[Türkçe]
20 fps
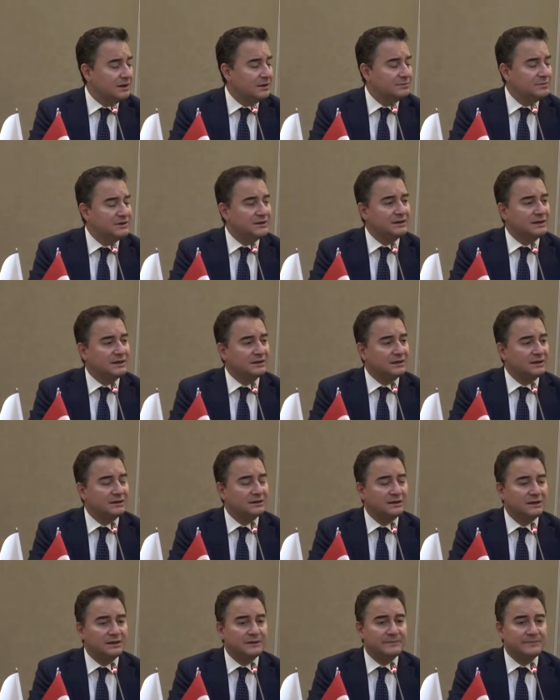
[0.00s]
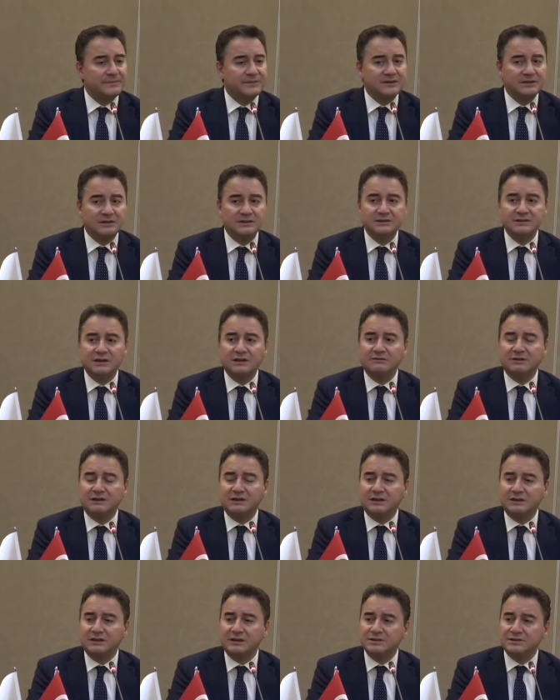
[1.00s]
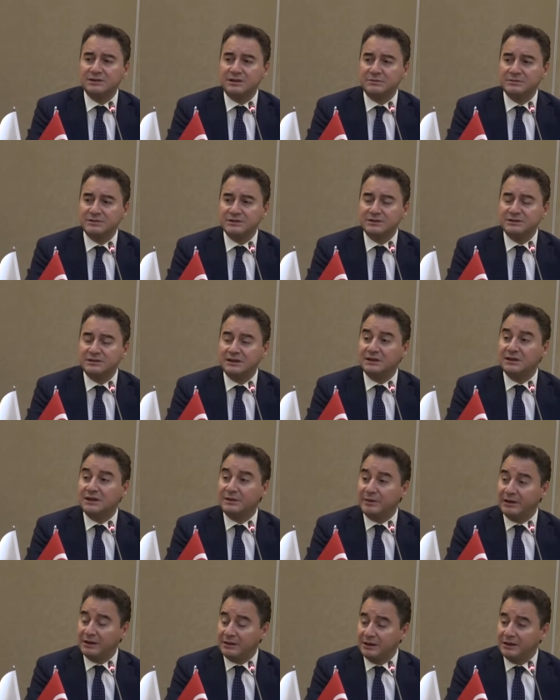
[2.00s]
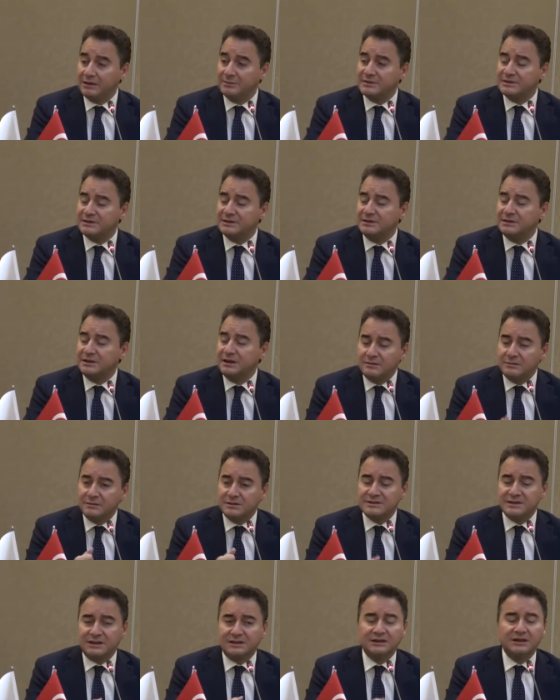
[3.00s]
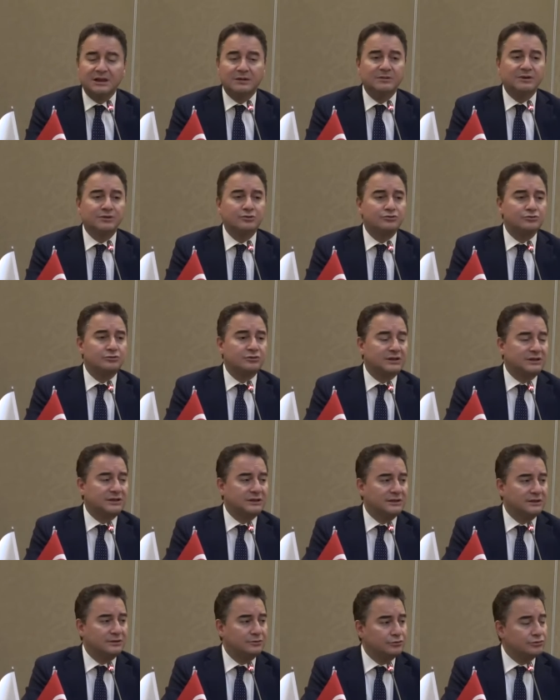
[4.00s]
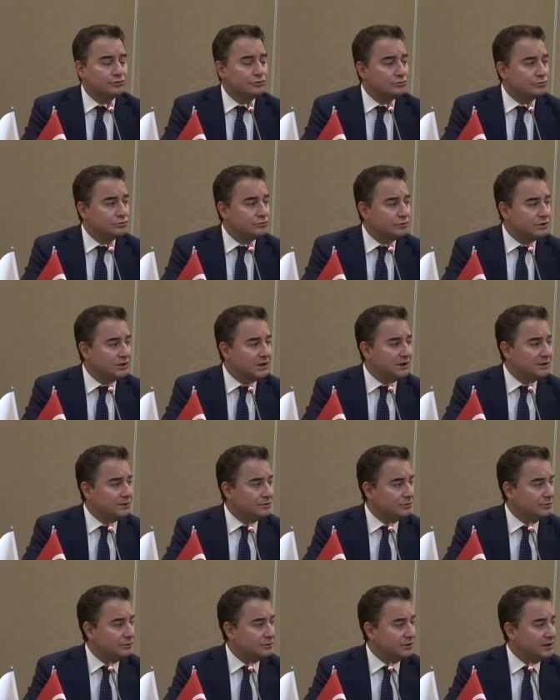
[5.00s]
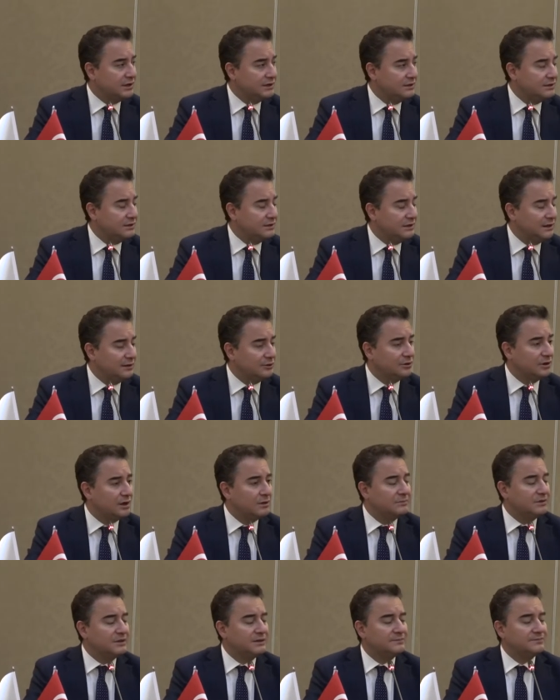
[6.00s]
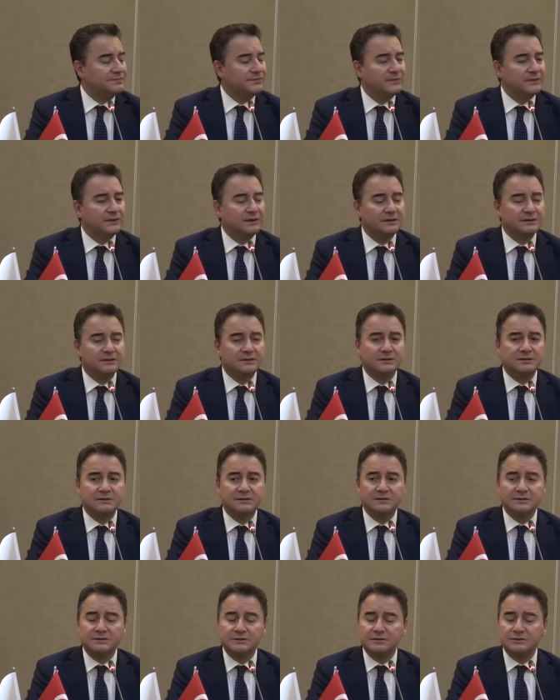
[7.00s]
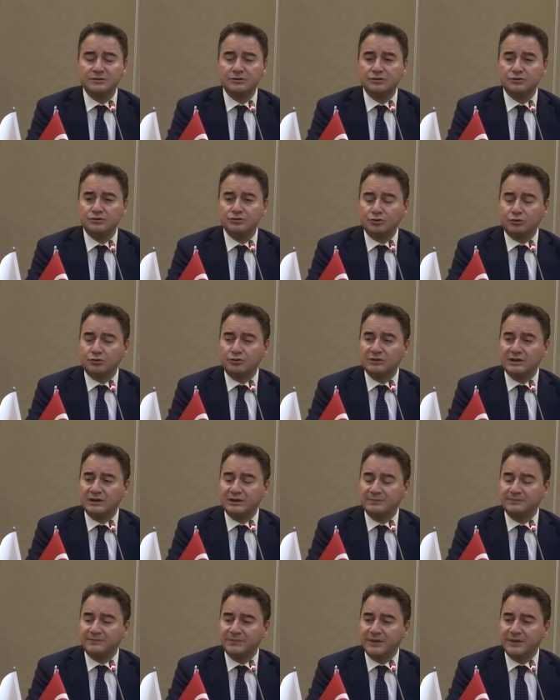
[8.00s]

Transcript: bir yandan da çalışan vatandaşlarımızın ya da emeklilerimizin satın alma gücündeki düşüş yine ülkenin en önemli e, sorunları.